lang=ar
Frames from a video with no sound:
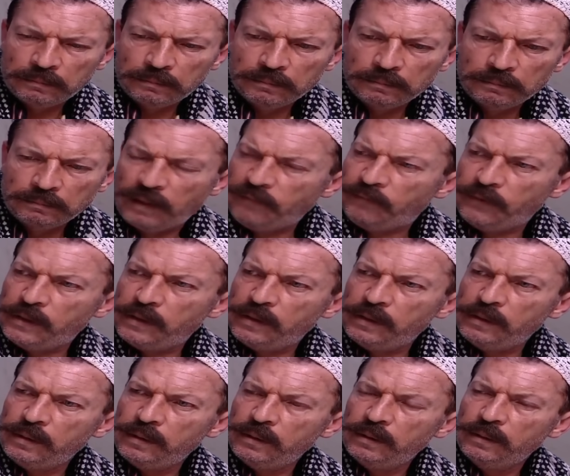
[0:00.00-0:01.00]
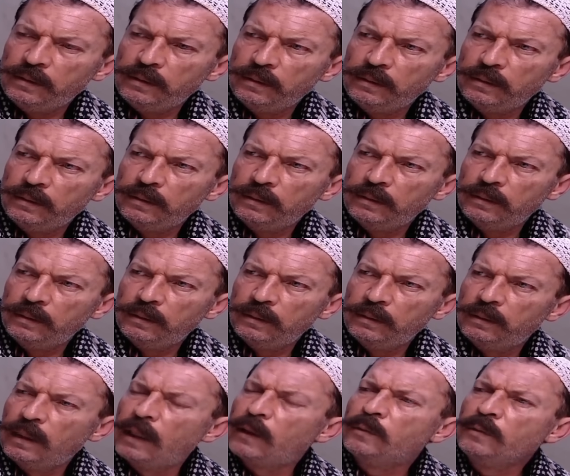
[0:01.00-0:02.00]
ما في شيء
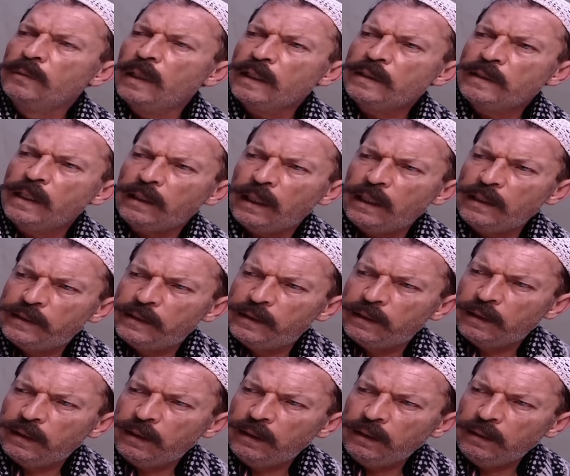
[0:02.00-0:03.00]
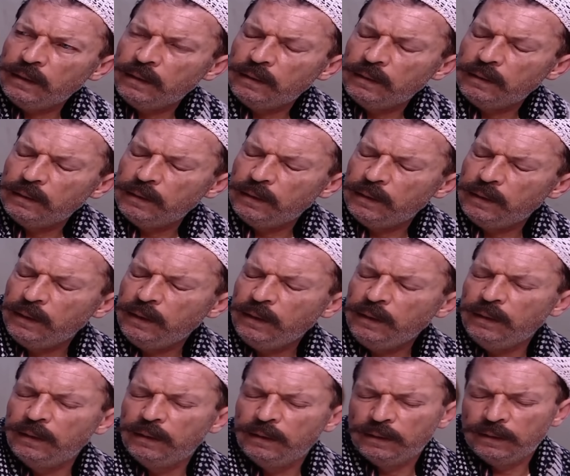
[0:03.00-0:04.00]
ليكون قصدك على الجيران
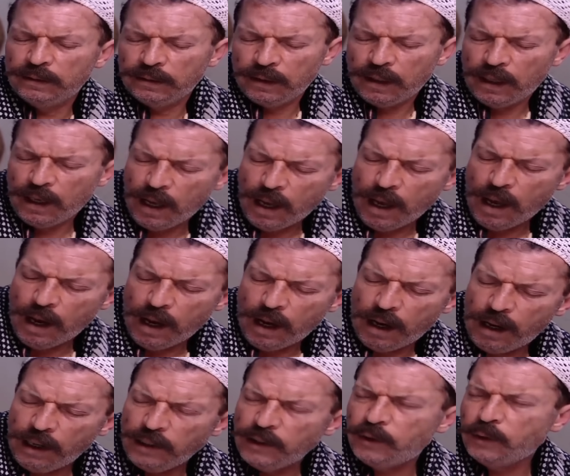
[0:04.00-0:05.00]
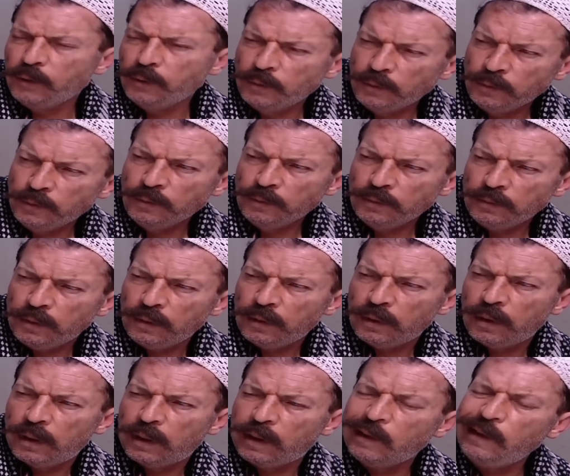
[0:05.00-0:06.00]
ايه قال شو
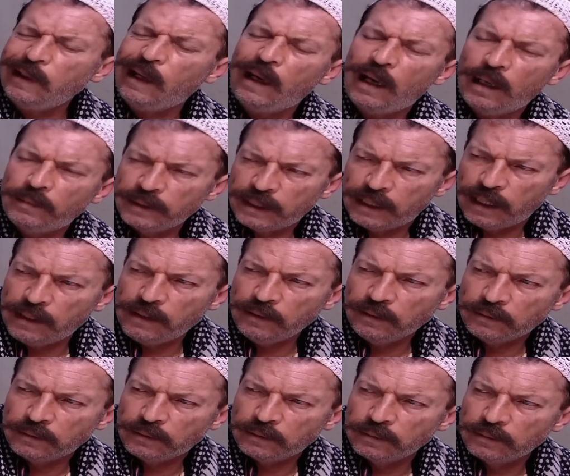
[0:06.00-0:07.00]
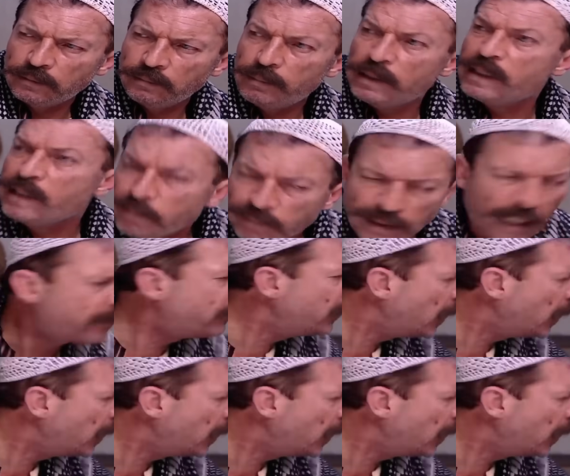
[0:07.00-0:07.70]
الريحة عم تضايقهم بزمتك في